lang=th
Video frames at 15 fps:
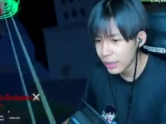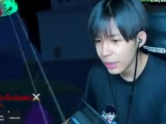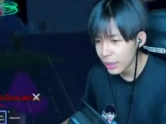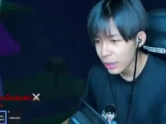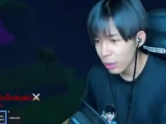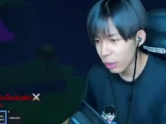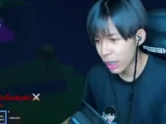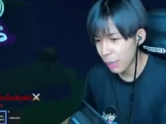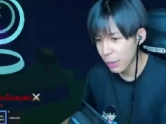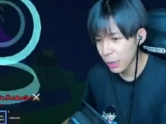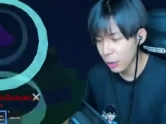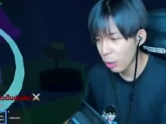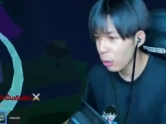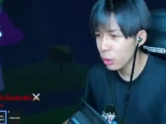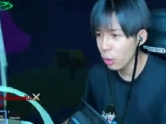โอเคพี่
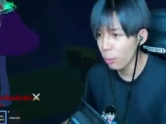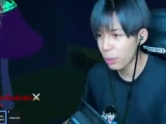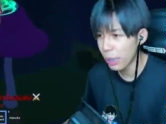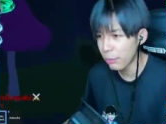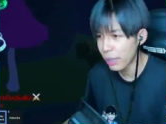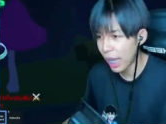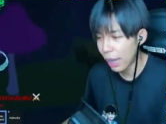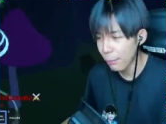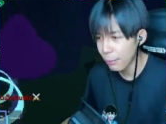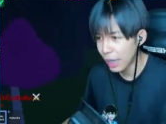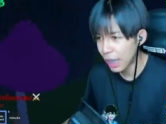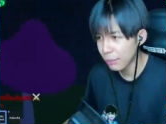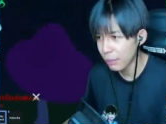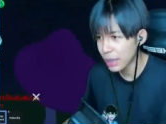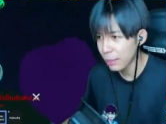ต้องก็จบคลิปนะครับ ไม่
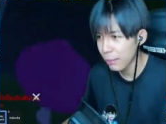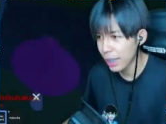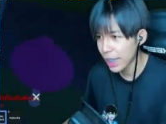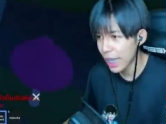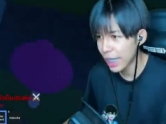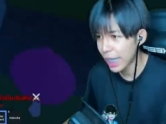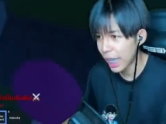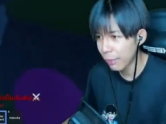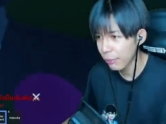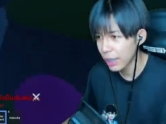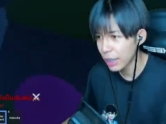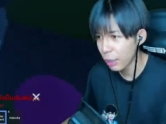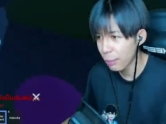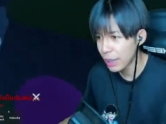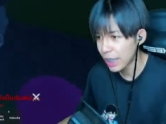งั้นมันจะมาแก้แค้นไว้
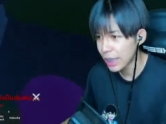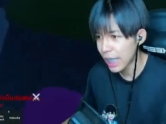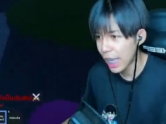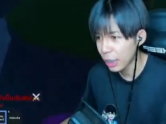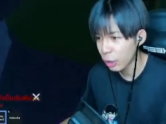เดี๋ยวพี่จะตายตอน